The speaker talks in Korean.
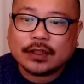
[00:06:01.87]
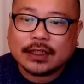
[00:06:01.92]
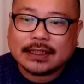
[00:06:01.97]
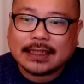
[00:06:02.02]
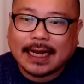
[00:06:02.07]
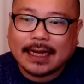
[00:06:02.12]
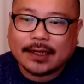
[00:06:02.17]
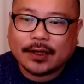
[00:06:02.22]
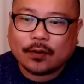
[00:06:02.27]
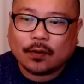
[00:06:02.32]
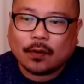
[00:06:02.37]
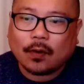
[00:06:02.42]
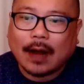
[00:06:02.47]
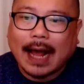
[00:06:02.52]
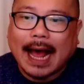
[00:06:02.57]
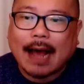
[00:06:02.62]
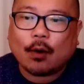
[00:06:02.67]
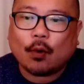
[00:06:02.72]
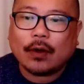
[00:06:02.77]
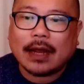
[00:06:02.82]
살기로
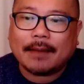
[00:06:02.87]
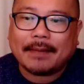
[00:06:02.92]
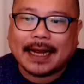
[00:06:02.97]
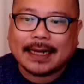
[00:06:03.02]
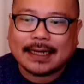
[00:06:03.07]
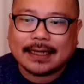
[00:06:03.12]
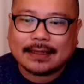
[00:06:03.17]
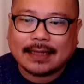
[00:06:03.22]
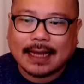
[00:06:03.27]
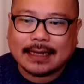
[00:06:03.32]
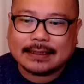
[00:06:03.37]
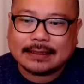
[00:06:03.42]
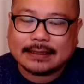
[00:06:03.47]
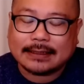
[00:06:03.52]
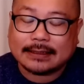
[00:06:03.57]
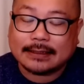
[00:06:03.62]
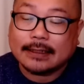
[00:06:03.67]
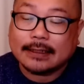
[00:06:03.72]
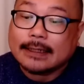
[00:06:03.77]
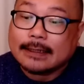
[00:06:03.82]
하고야
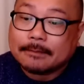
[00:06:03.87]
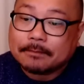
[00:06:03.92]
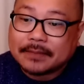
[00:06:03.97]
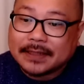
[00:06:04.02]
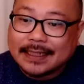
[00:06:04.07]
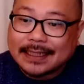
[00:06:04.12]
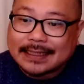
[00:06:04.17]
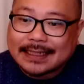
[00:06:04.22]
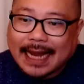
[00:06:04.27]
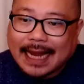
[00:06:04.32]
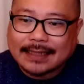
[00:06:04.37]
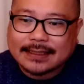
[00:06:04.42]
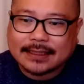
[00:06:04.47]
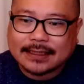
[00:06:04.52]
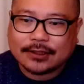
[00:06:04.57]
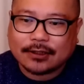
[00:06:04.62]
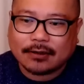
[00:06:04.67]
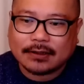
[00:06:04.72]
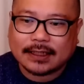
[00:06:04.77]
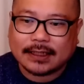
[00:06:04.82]
말겠다는
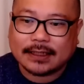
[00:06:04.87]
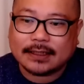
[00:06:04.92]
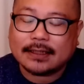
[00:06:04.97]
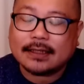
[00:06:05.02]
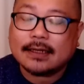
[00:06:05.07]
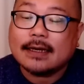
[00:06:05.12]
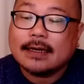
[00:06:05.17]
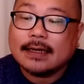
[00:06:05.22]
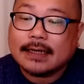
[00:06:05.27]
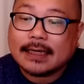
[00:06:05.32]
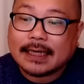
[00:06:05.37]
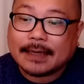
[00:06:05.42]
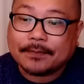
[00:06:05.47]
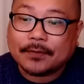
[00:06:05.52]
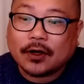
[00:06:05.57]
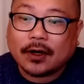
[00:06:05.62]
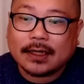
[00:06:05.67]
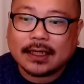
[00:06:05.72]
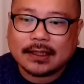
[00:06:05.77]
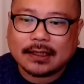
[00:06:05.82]
비상식적인
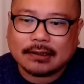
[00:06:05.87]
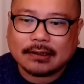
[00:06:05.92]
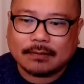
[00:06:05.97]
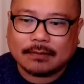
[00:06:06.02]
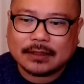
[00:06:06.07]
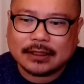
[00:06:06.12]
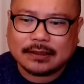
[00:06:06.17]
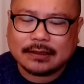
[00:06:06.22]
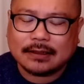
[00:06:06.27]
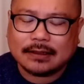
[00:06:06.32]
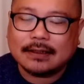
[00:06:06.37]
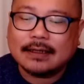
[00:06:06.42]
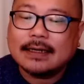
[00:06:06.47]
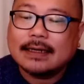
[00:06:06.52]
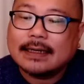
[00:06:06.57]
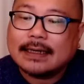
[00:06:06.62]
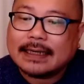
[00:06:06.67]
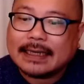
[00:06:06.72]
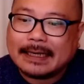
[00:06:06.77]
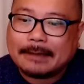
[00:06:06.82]
김건희 특검을
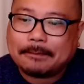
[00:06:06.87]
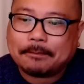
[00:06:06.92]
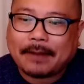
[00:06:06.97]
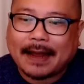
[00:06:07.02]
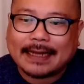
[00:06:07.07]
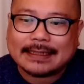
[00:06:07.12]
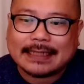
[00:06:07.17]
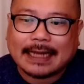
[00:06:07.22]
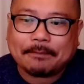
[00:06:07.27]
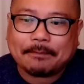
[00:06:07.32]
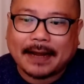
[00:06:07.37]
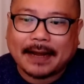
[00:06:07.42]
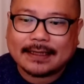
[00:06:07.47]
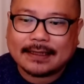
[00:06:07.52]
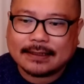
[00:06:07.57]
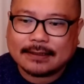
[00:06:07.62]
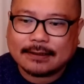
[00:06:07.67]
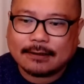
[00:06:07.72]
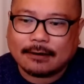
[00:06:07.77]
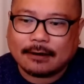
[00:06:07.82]
2판 4판
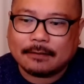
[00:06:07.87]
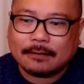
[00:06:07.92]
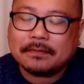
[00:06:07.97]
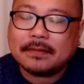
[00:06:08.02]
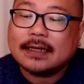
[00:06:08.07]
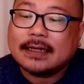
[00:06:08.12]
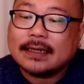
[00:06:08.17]
특검,